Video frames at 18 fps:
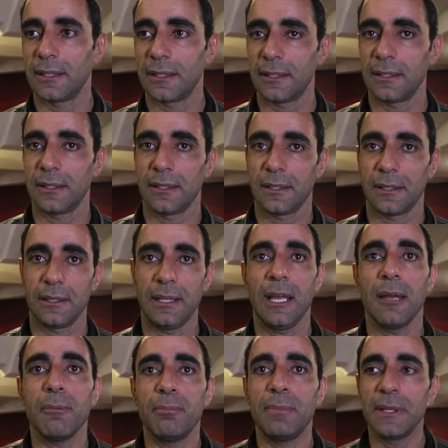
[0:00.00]
آه،
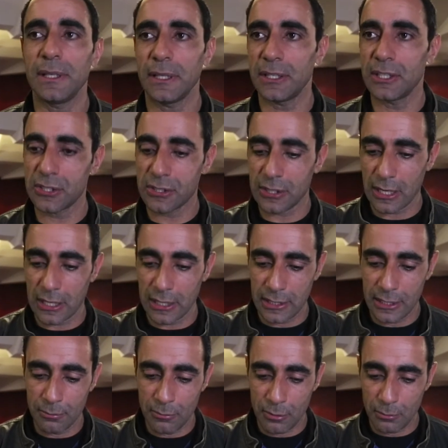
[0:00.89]
نحب نعيش
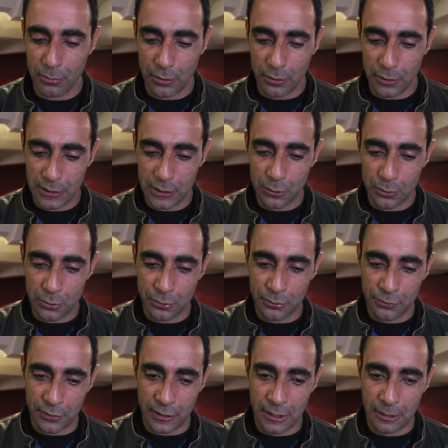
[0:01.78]
هاللي مومون اللي
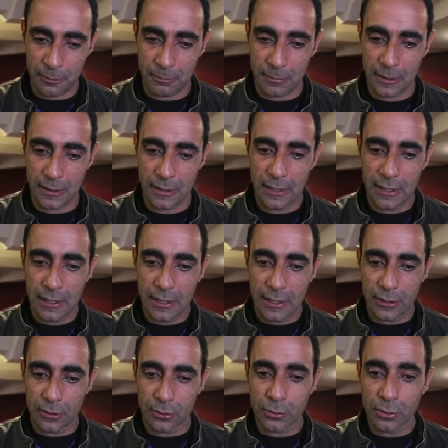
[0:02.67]
نكون فاهم
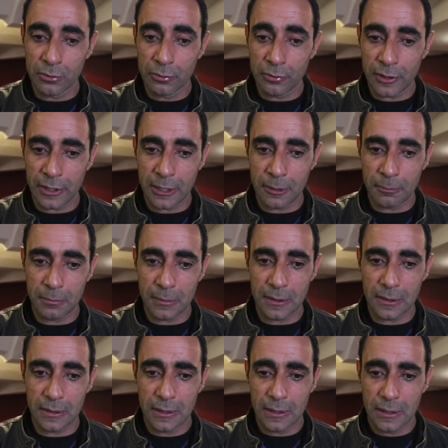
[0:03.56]
نكون فاهم
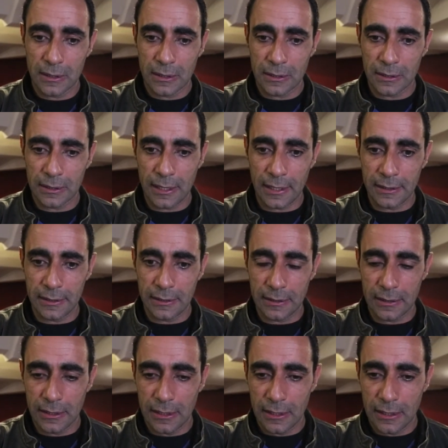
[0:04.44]
آه،
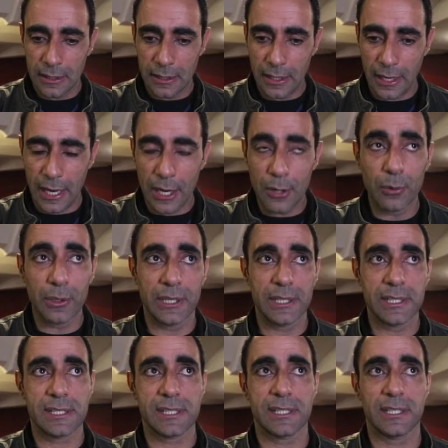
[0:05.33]
يعني
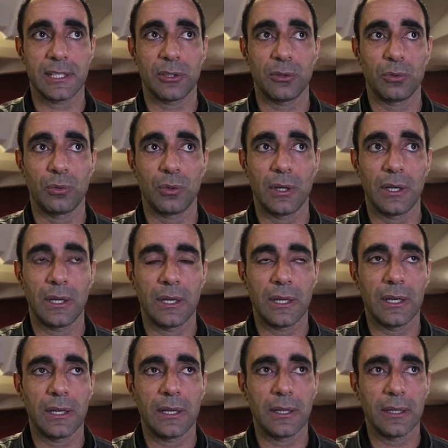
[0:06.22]
حواسي
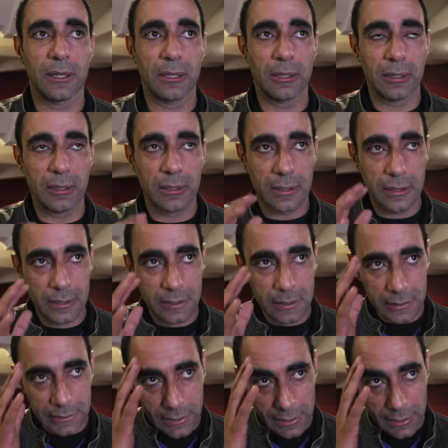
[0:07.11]

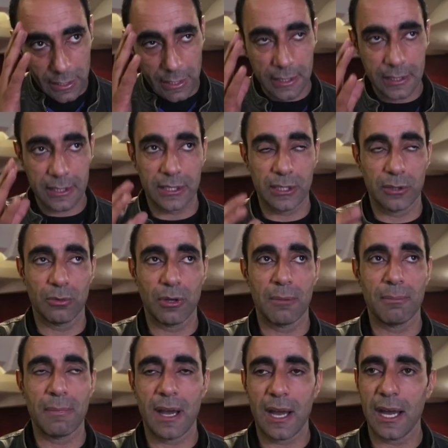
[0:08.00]
وإدراكي
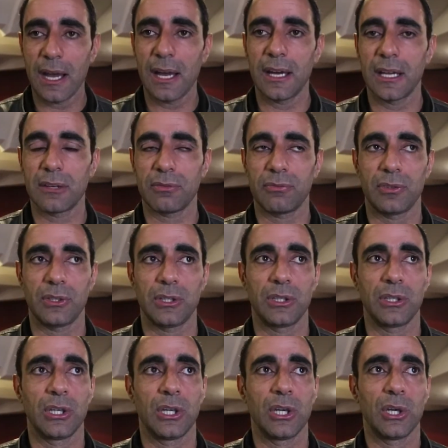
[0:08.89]
ومعارفي